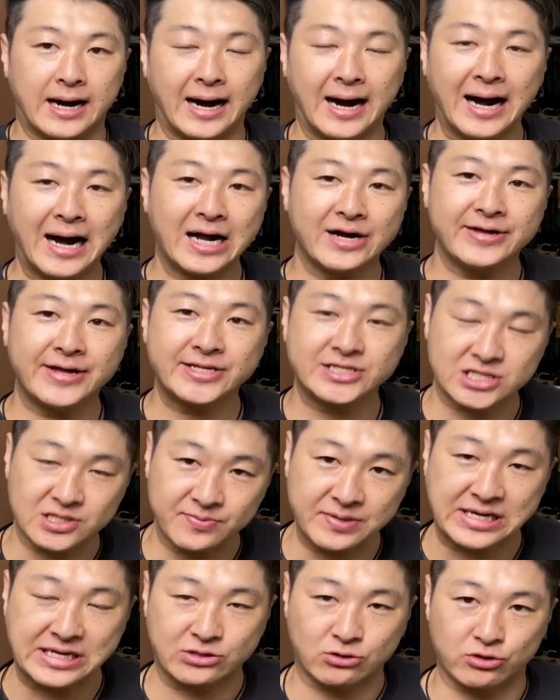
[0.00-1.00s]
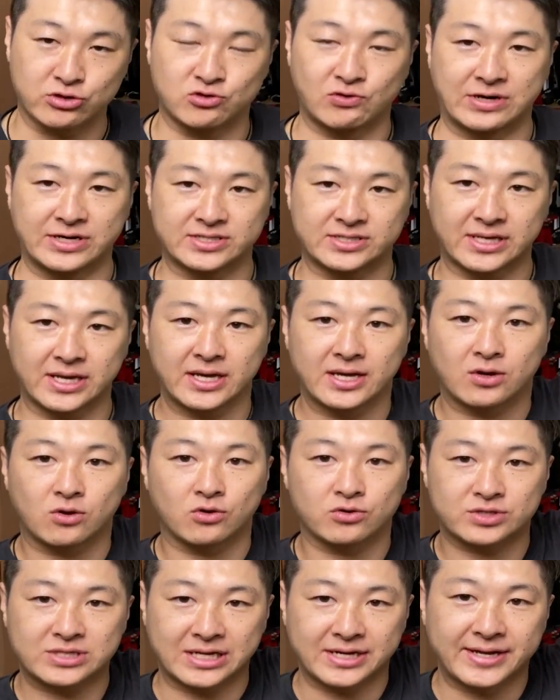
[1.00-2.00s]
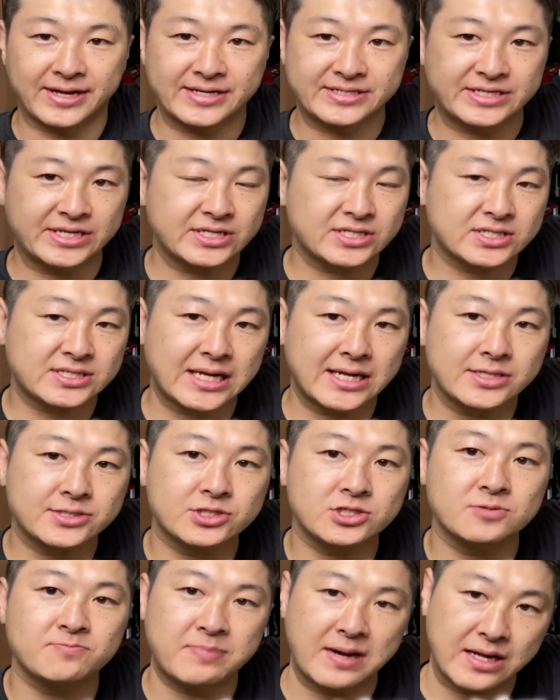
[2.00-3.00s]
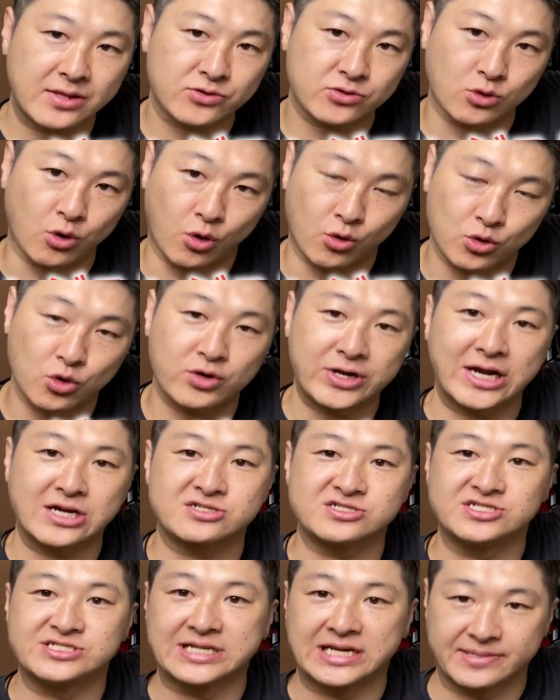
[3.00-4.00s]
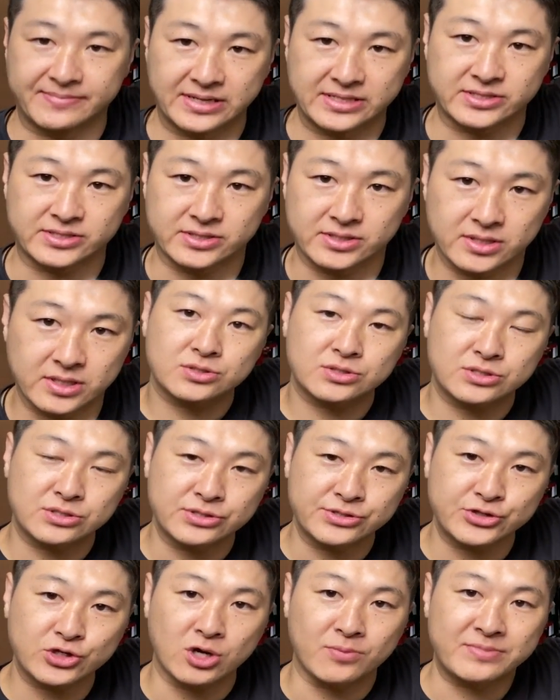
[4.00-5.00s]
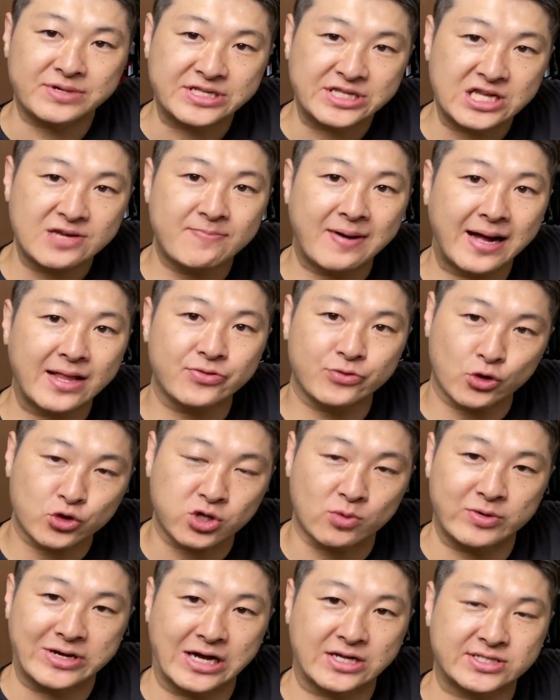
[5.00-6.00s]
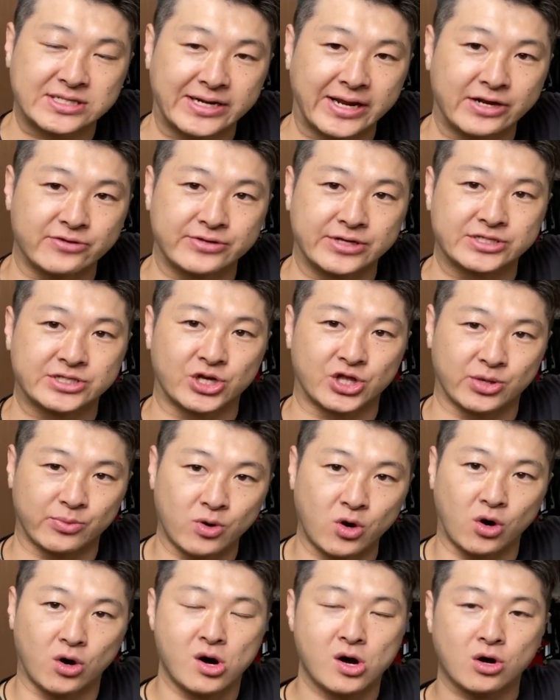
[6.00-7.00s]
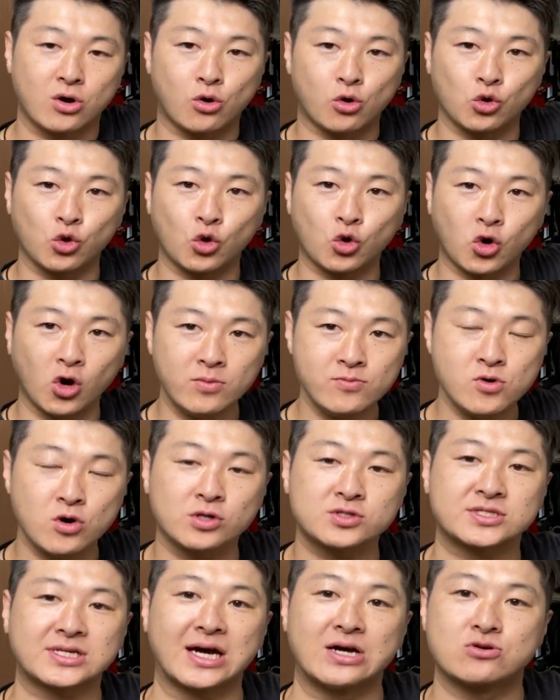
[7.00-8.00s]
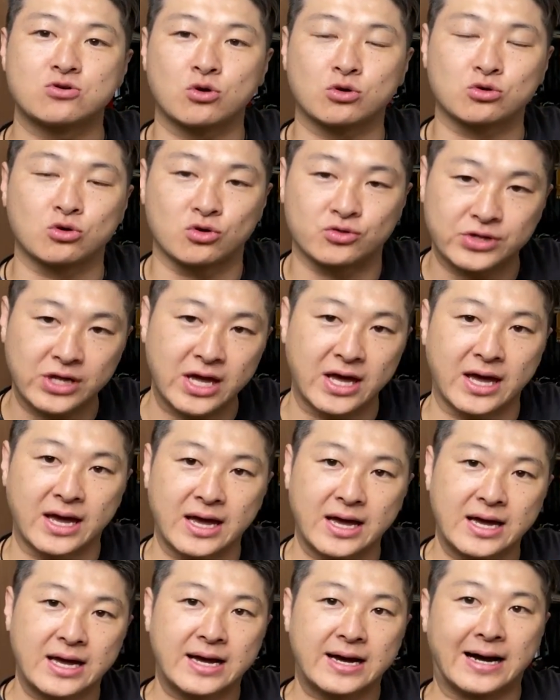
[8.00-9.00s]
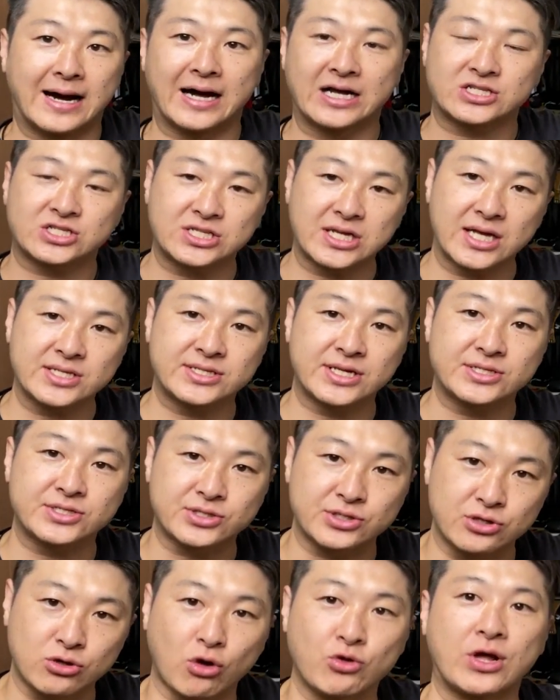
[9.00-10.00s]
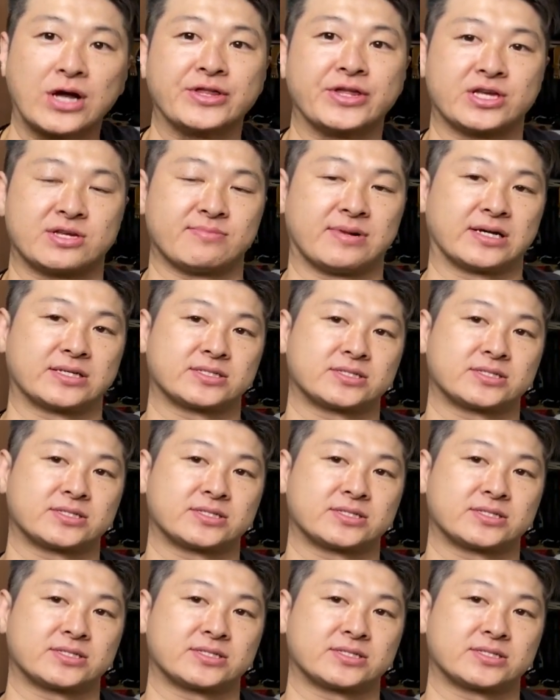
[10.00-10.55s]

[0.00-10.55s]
RSB というのはですね、こういったレジスタンスバンドの略になります。通常ミニバンドとも訳されるんですけども、このゴムを使うことで足痩せすることができま